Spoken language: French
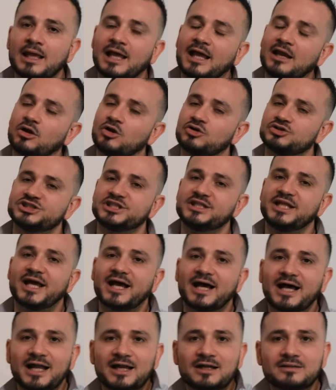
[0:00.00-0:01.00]
Alors en
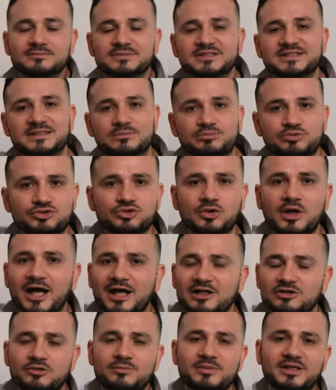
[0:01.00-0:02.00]
général, c'est plutôt
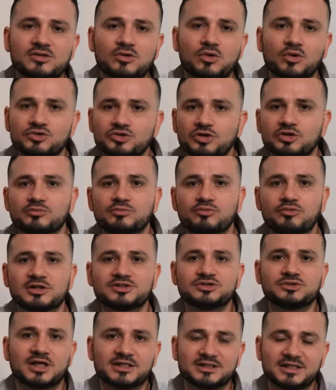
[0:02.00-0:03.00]
rare de mettre autant de poids
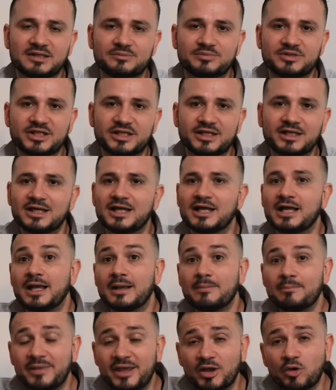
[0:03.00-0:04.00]
sur un trépied,
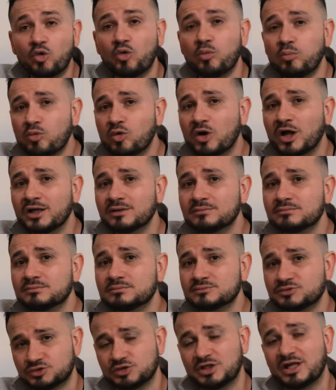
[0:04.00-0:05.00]
mais au moins,
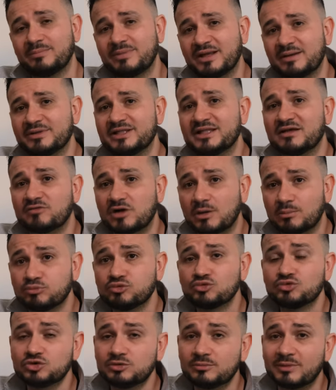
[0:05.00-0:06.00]
cela permet d'avoir
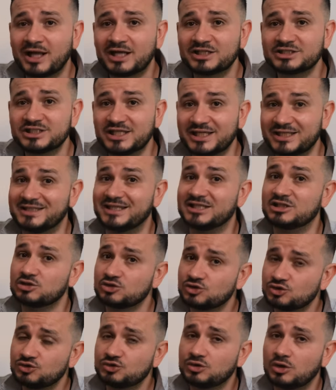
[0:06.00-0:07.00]
beaucoup de marge et d'être
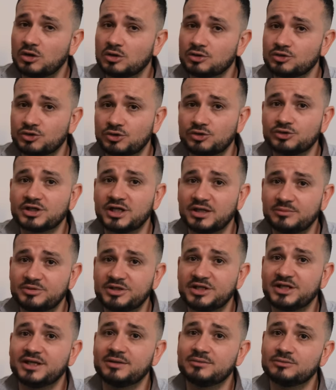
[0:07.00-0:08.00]
sûr que le
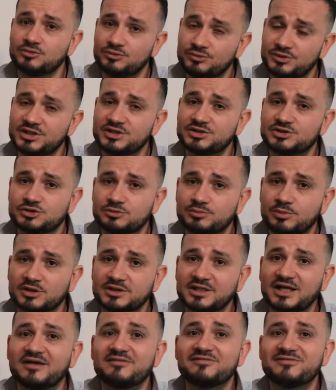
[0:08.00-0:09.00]
trépied, lui,
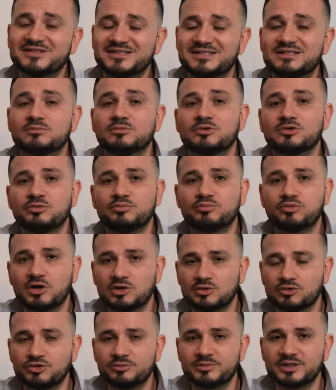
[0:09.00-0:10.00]
supportera facilement le poids
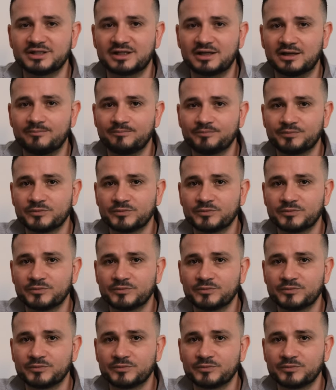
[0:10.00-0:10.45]
qu'on lui mettra.